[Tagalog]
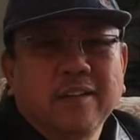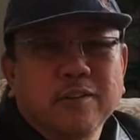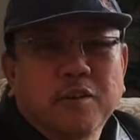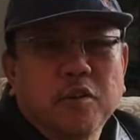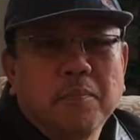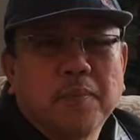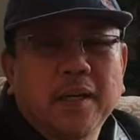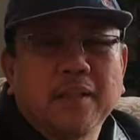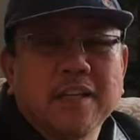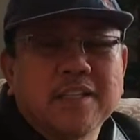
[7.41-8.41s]
gusto ko
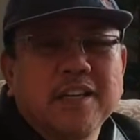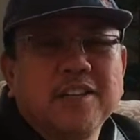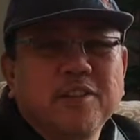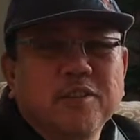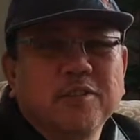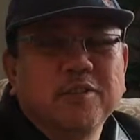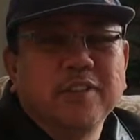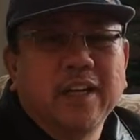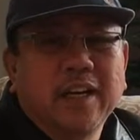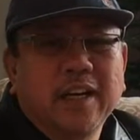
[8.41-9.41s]
iparating sa inyo
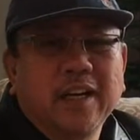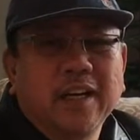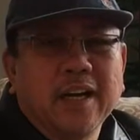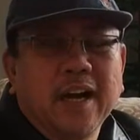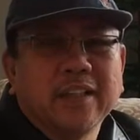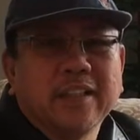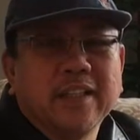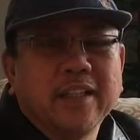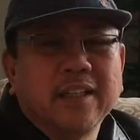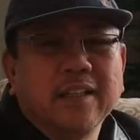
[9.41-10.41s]
na ang
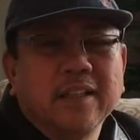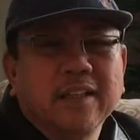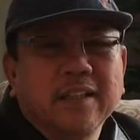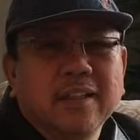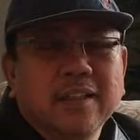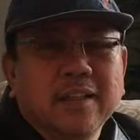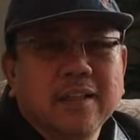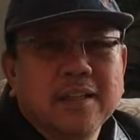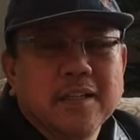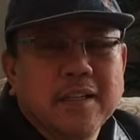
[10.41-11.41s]
ating
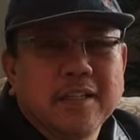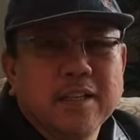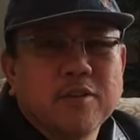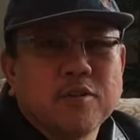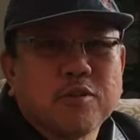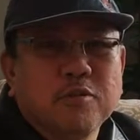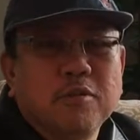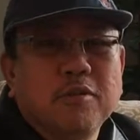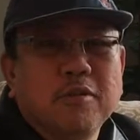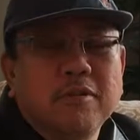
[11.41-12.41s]

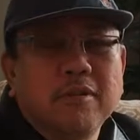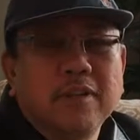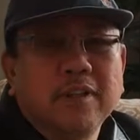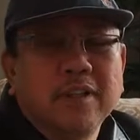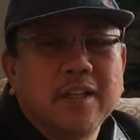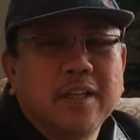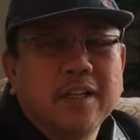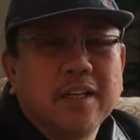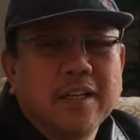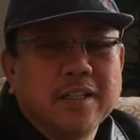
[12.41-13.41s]
isinusulong
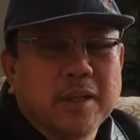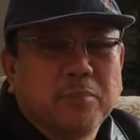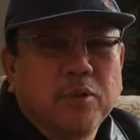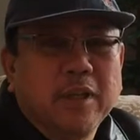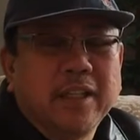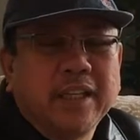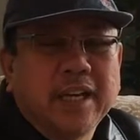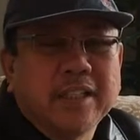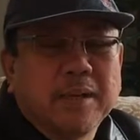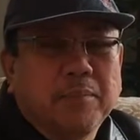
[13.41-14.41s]
sa
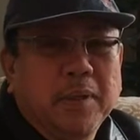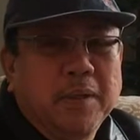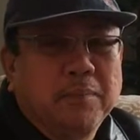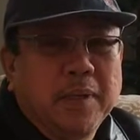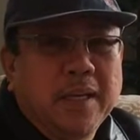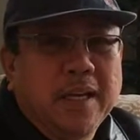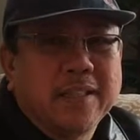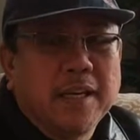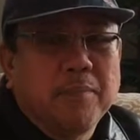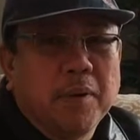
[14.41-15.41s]
politika sa
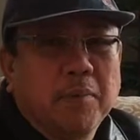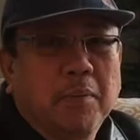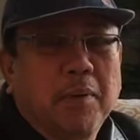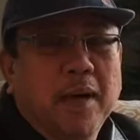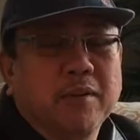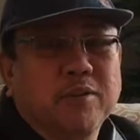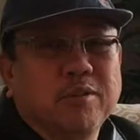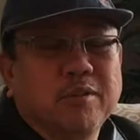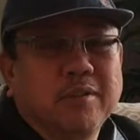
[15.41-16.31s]
Pilipinas ay pagbabago.